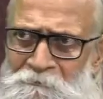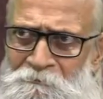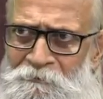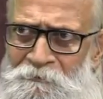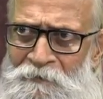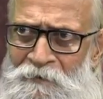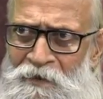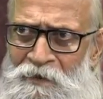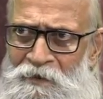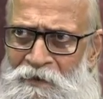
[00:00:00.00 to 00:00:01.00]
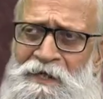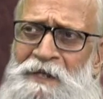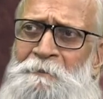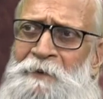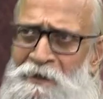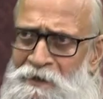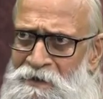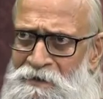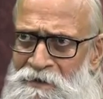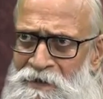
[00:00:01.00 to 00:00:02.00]
అంతే ఓకే
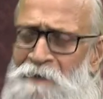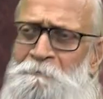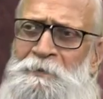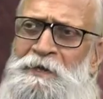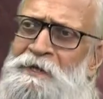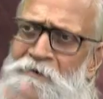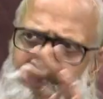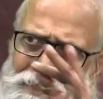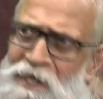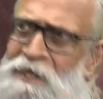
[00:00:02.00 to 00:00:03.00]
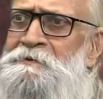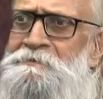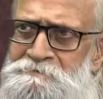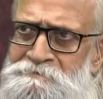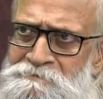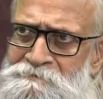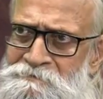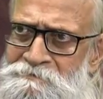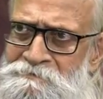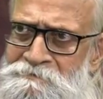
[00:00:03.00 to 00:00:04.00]
టీడీపీని కంప్లీట్గా వదిలేయాలి
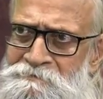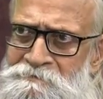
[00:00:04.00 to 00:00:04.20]
ఓకే